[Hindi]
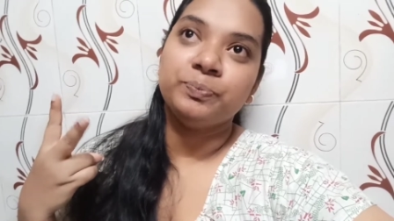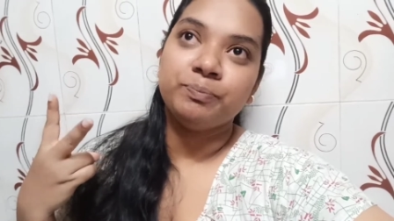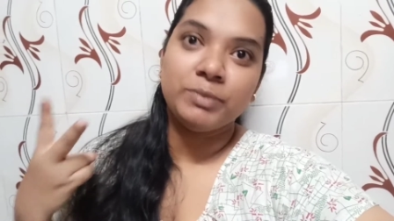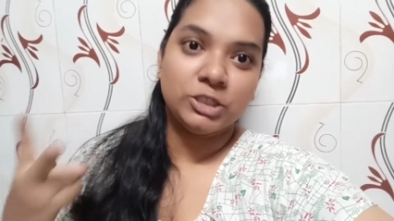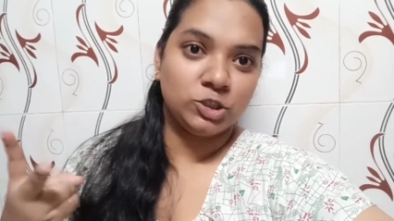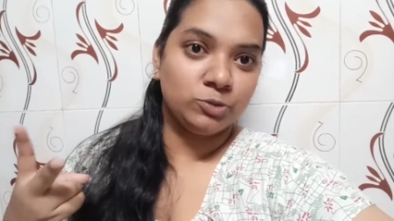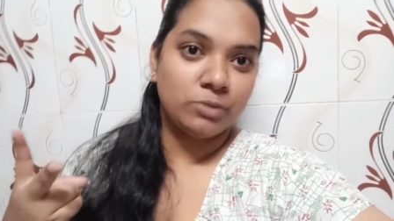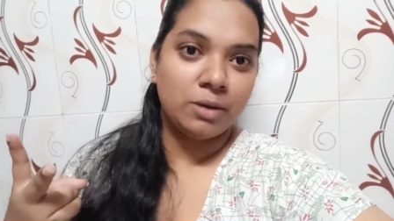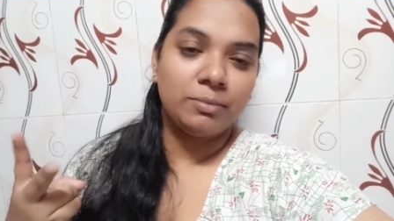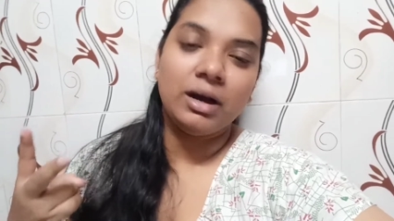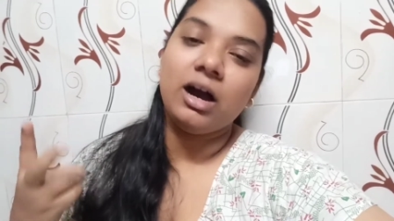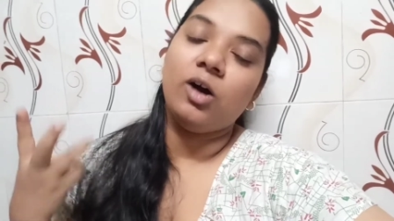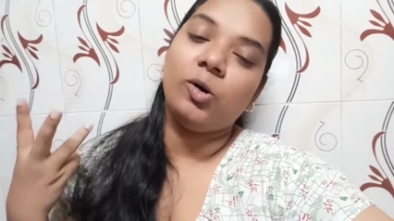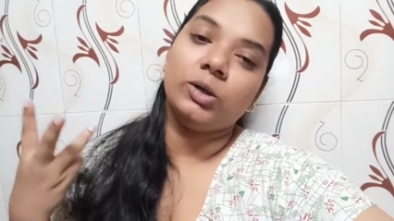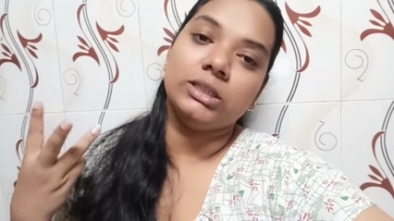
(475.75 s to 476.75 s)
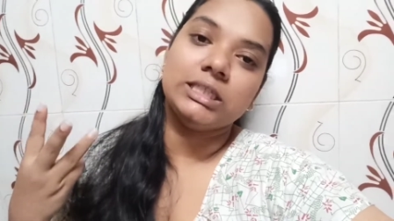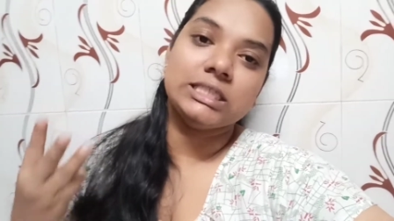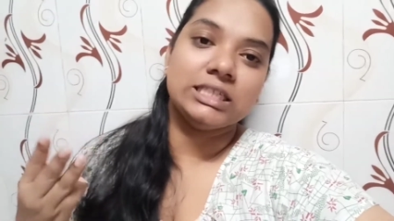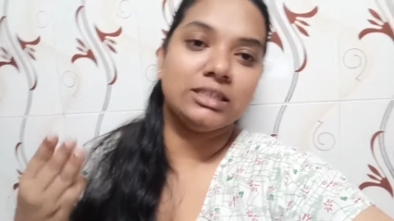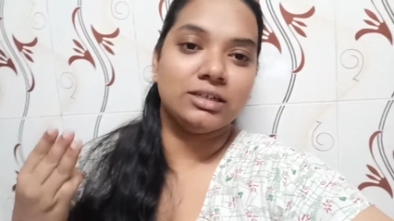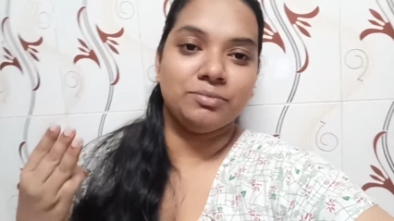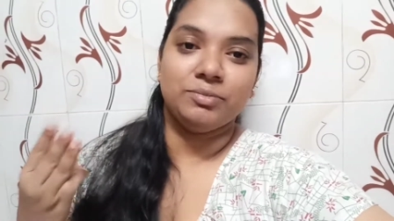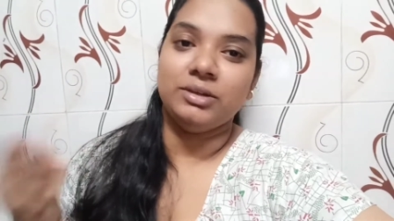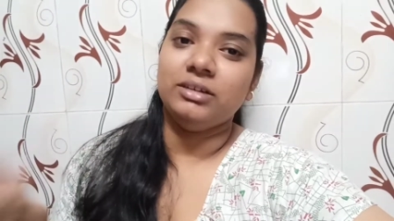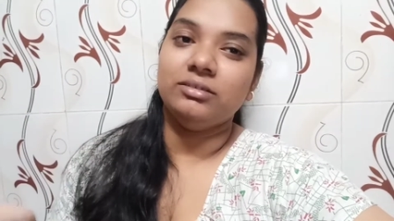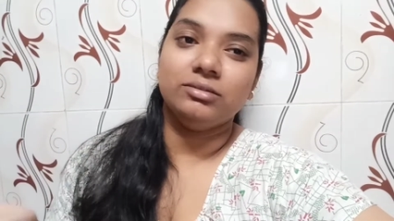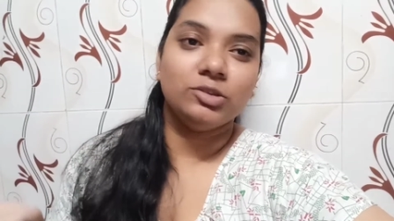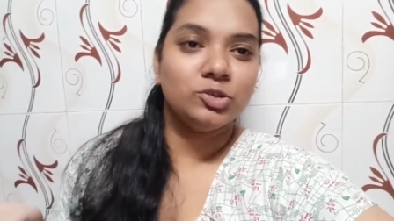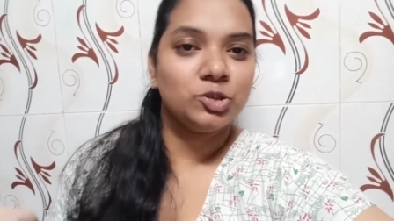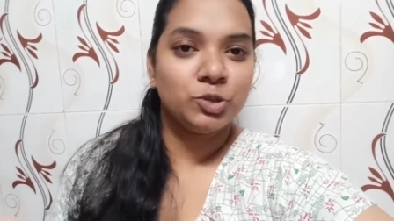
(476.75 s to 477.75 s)
मेजो मामा और तीसरे नंबर
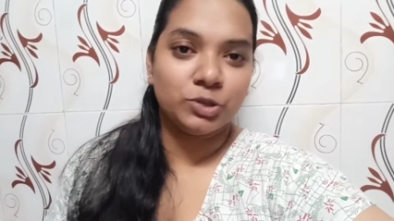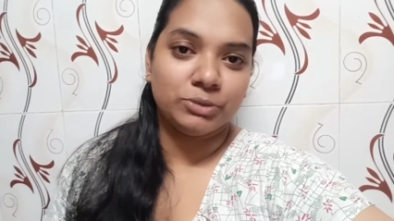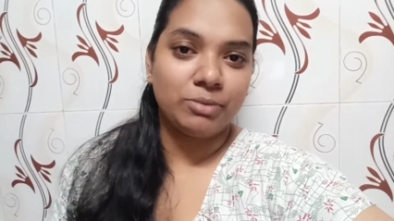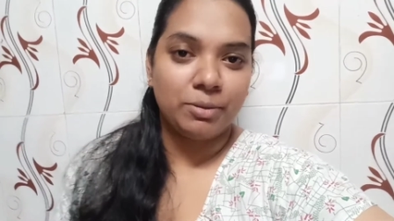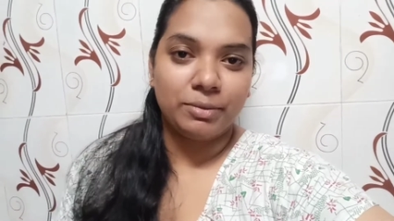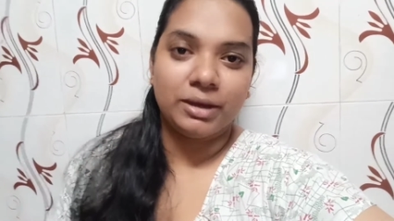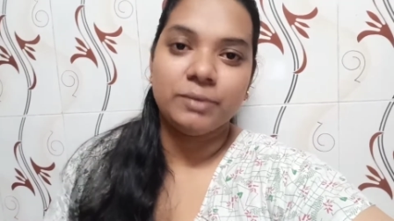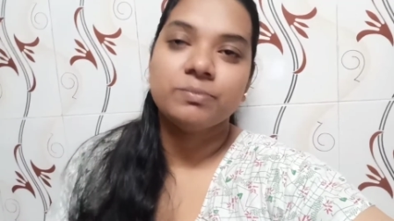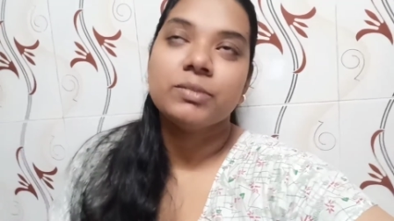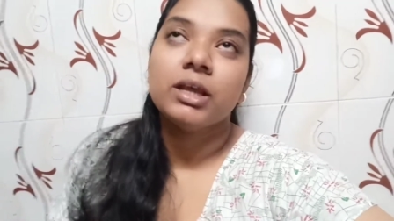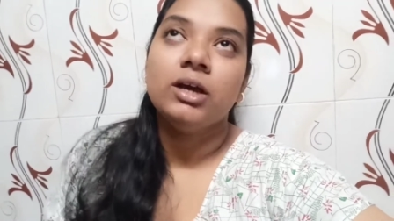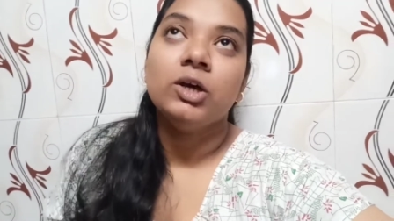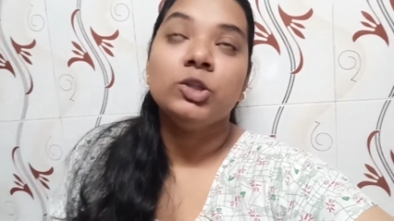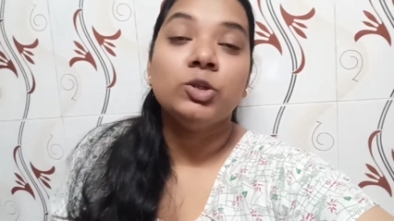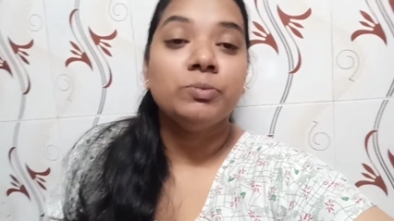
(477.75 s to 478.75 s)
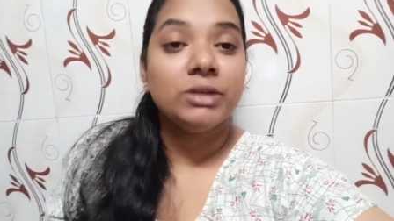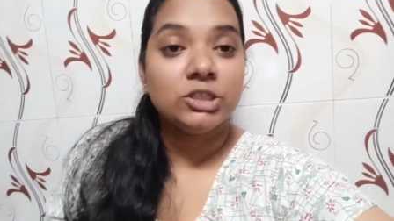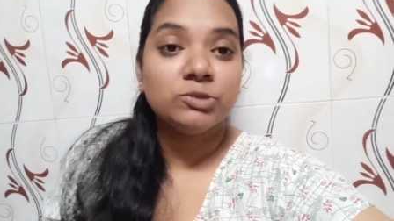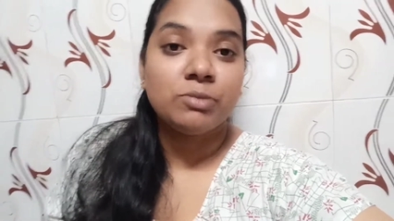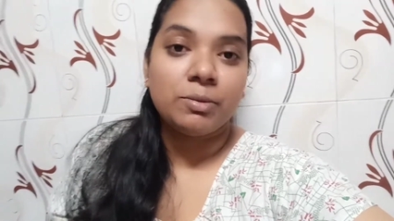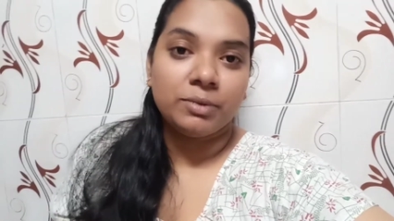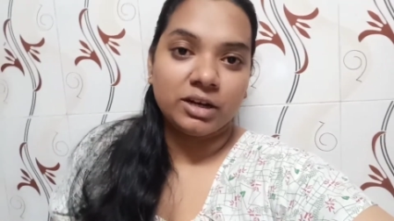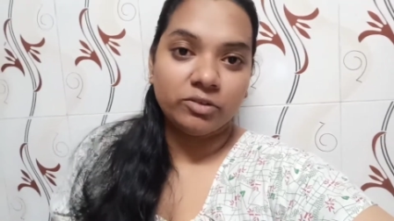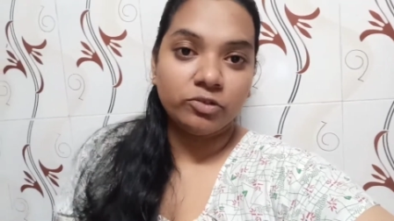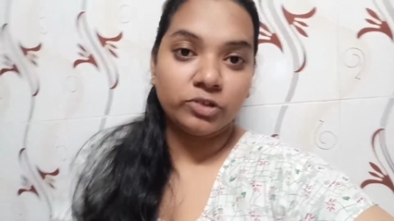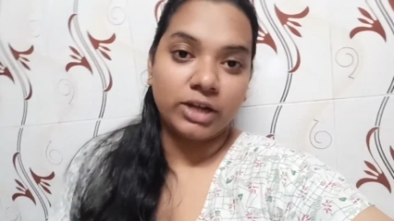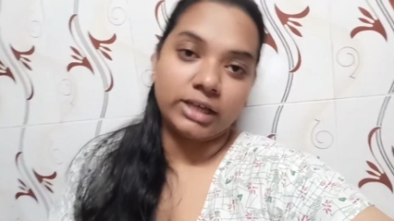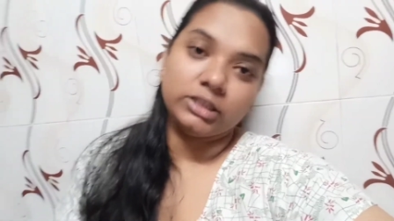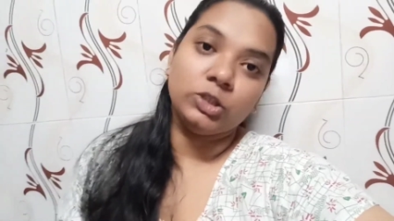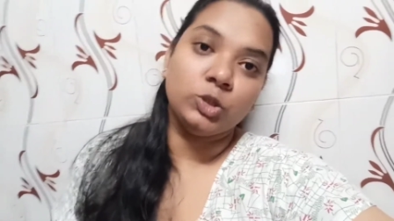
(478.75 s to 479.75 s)
तो छोटे मामा है तो मेजो मामा का फ़ोन
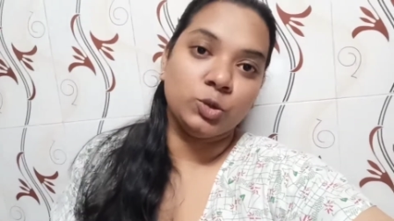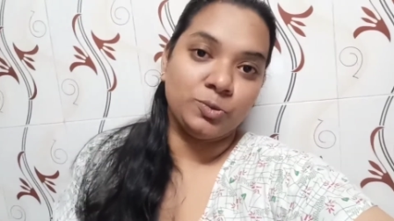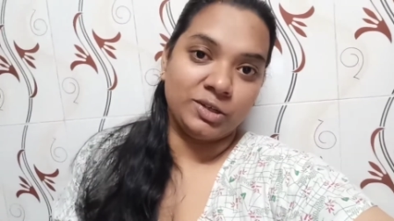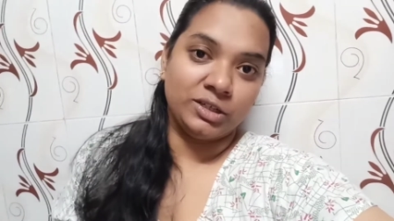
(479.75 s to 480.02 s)
आया था दो